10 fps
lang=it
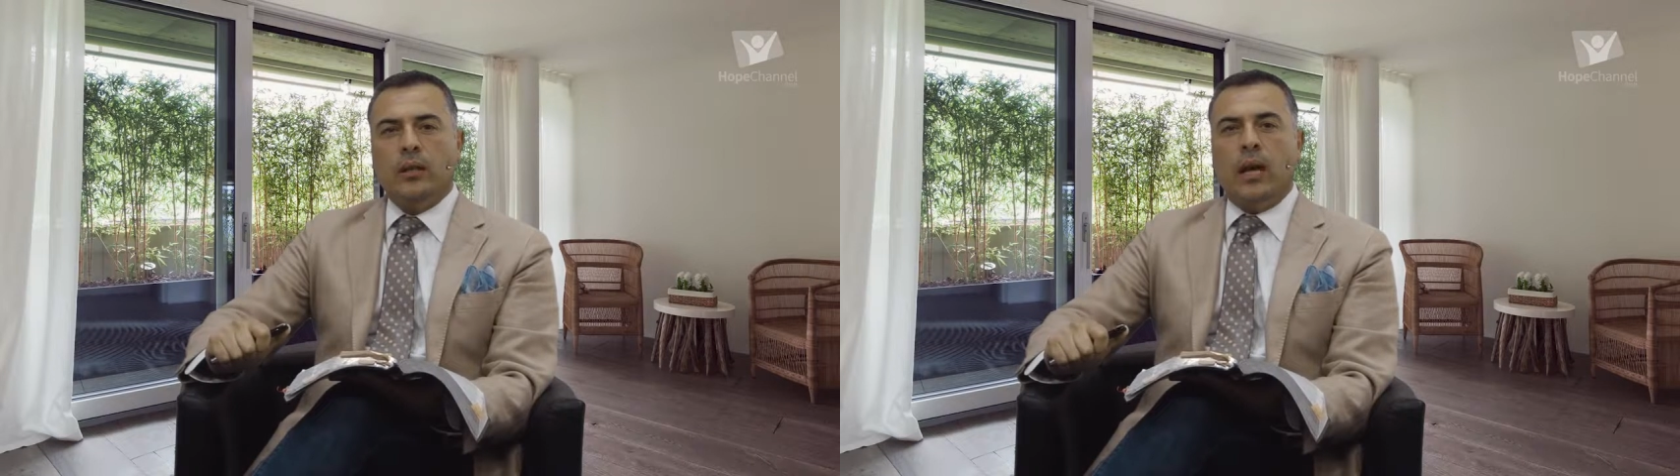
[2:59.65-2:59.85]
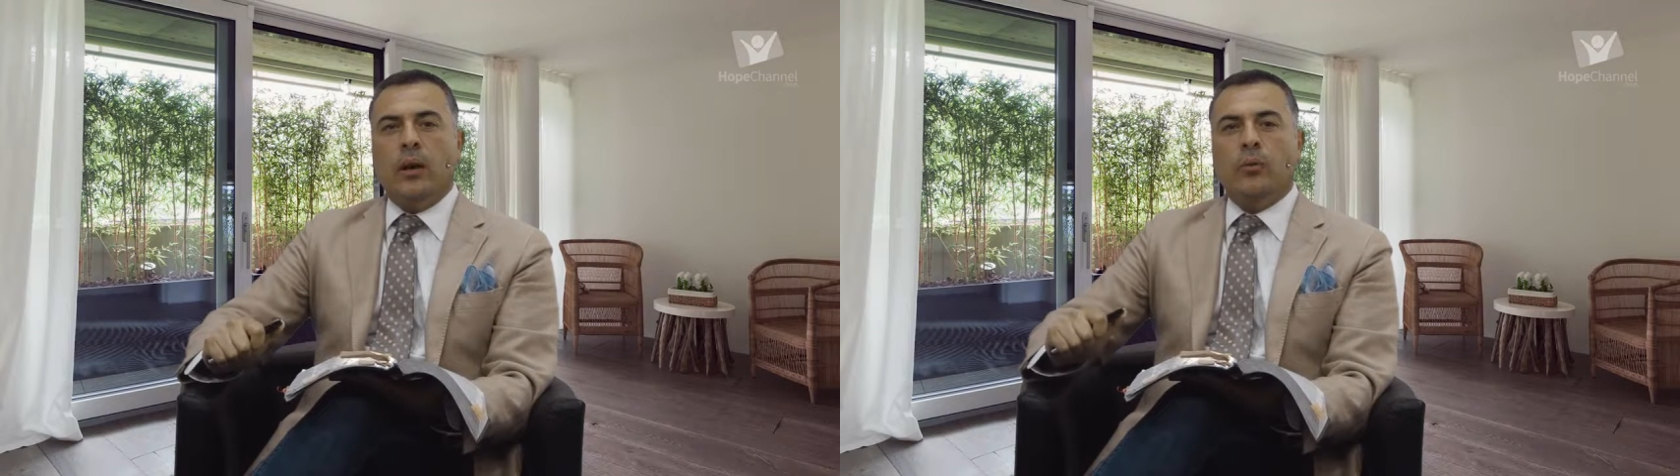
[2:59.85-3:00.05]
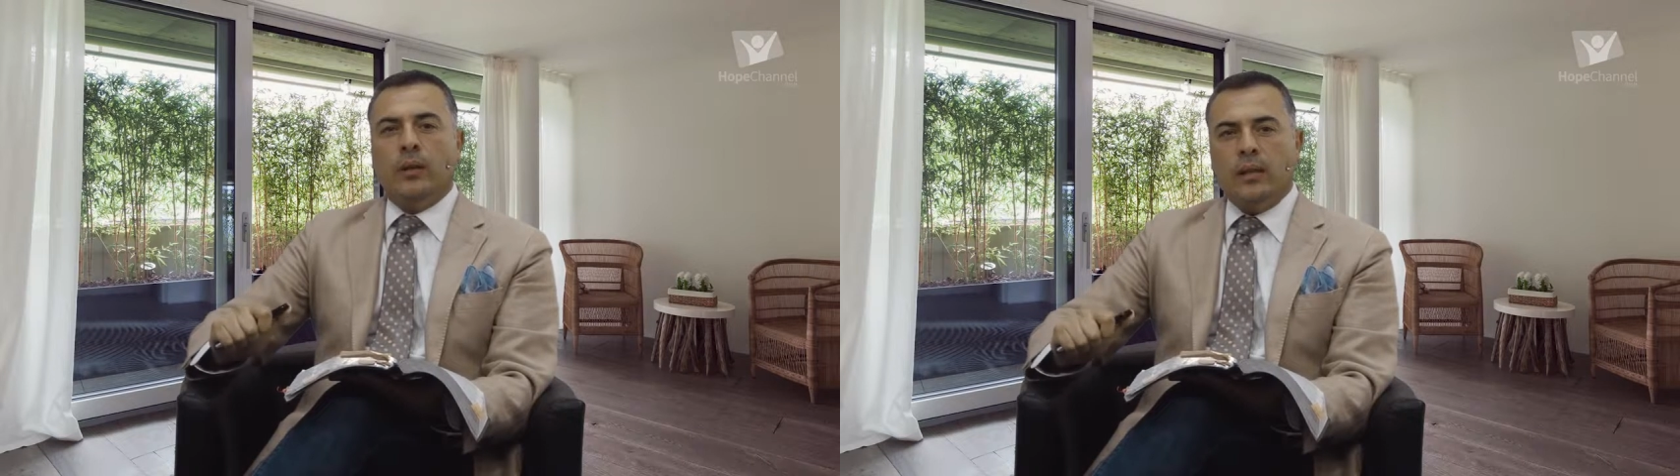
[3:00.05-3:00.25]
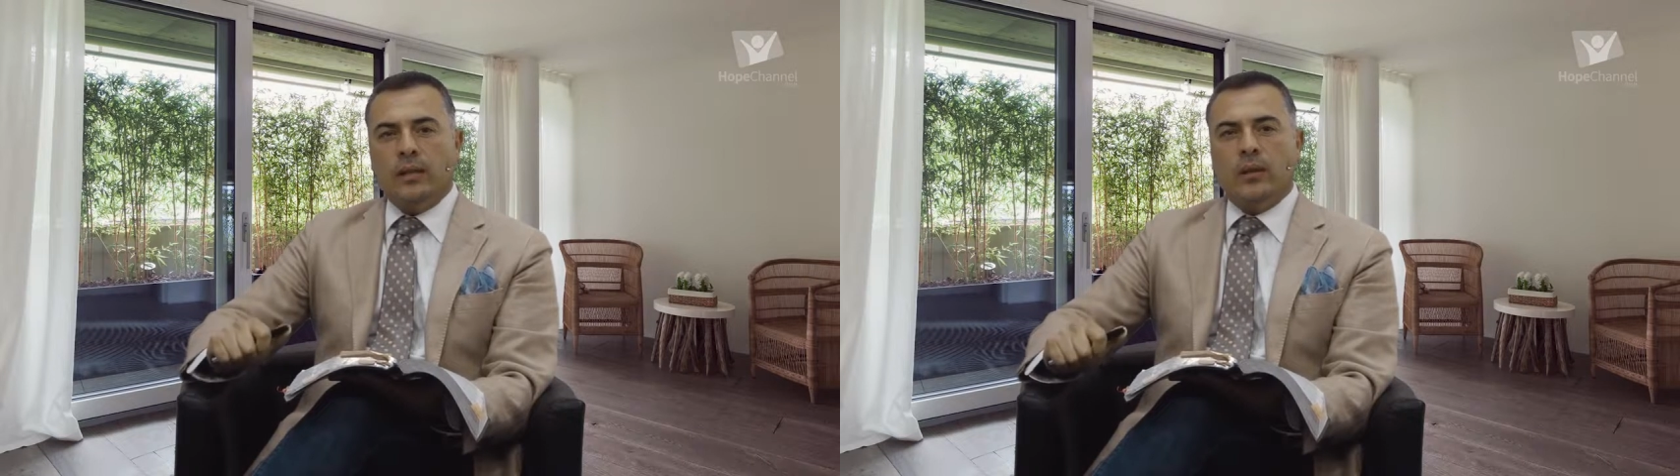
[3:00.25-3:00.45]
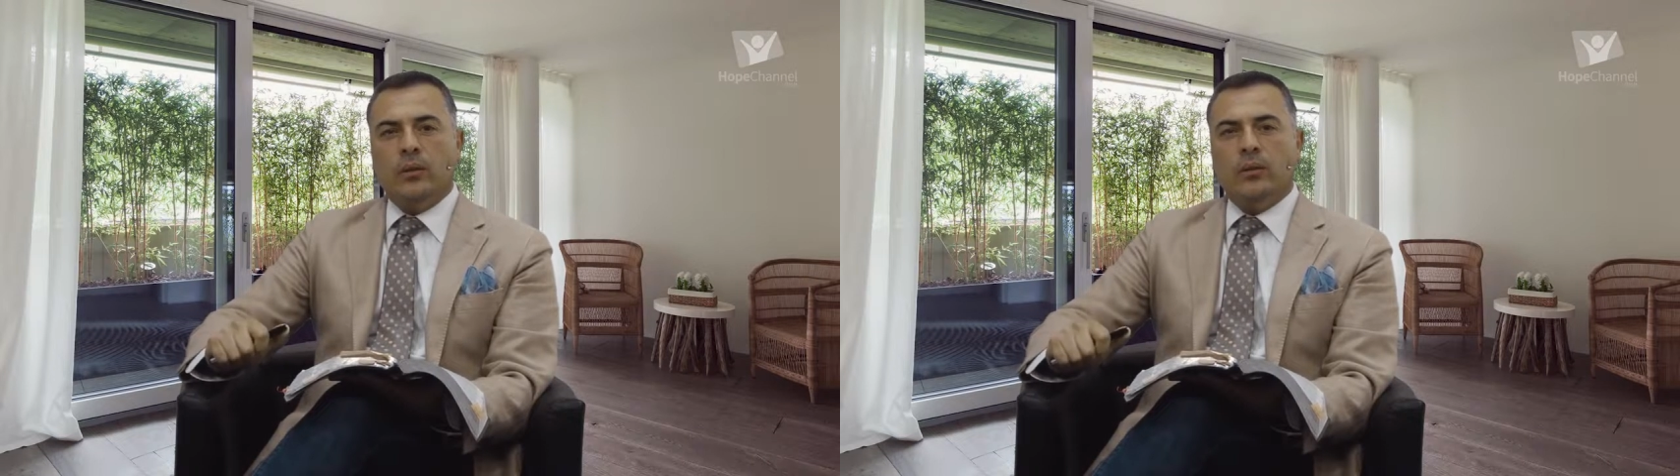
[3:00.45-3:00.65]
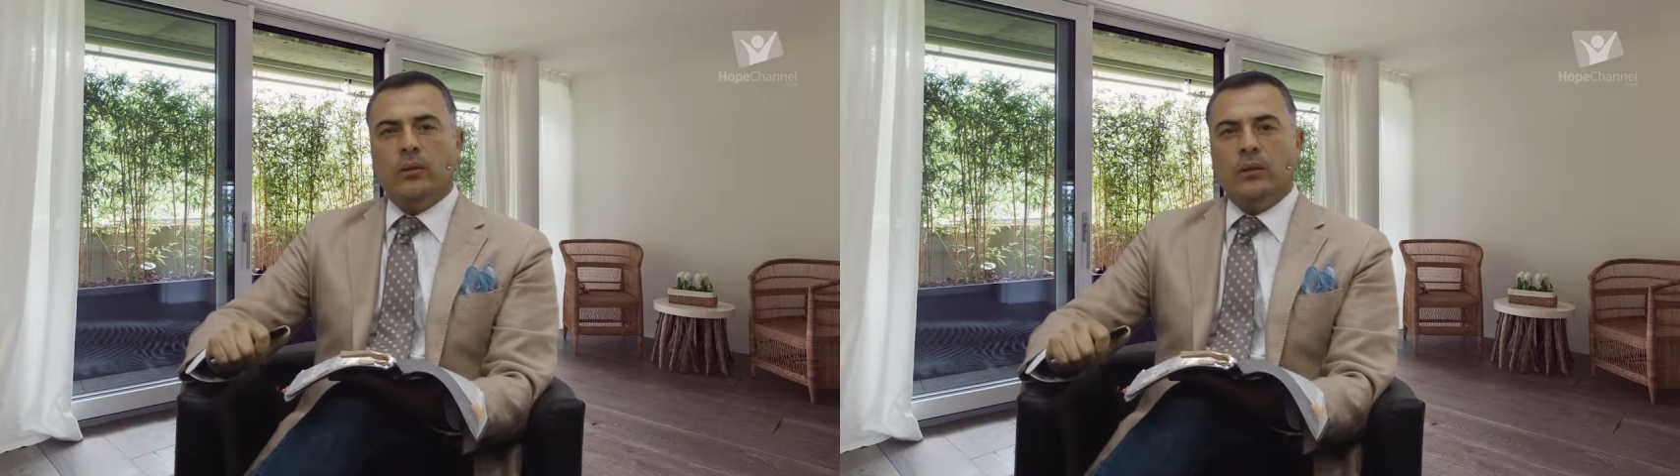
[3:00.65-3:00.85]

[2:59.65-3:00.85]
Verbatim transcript: è un rischio